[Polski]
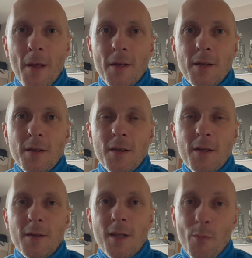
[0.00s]

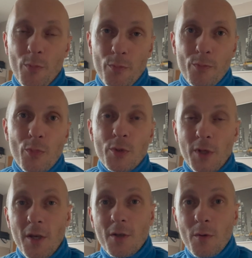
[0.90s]
i te
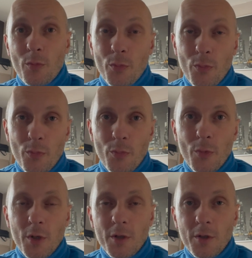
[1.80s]
puste, y,
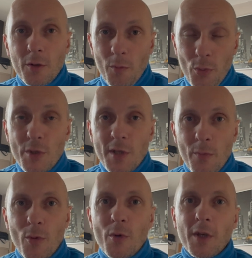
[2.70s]
no, puste
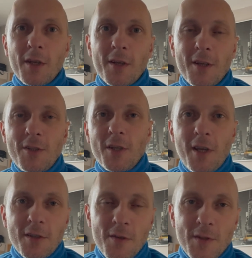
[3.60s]
półki gdzie
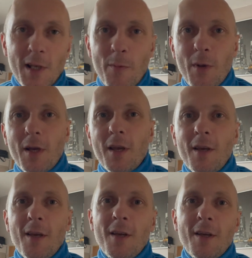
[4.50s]
niegdzie w sklepach,
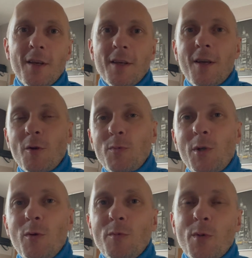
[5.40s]
ja
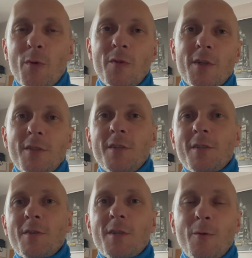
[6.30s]
ośmieliłem się powiedzieć,
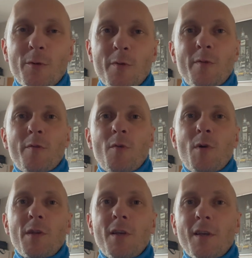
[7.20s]
że zostało to
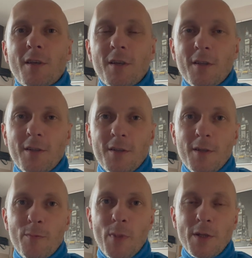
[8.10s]
wywołane
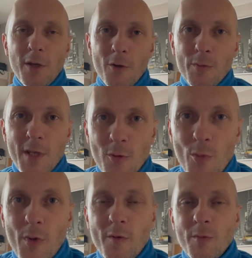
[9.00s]
paniką
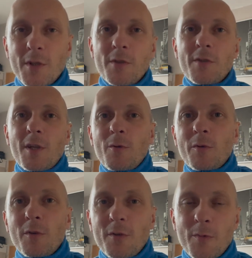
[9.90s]
zakupową, że
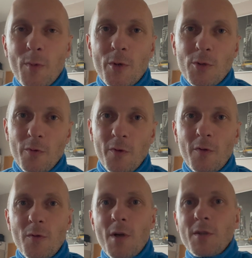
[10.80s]
zostało to po prostu
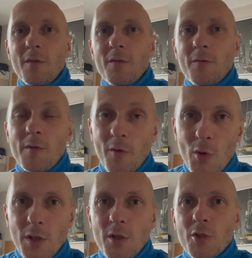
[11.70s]
wywołane,
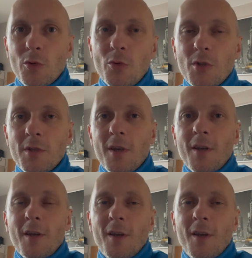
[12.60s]
wywołane sztucznie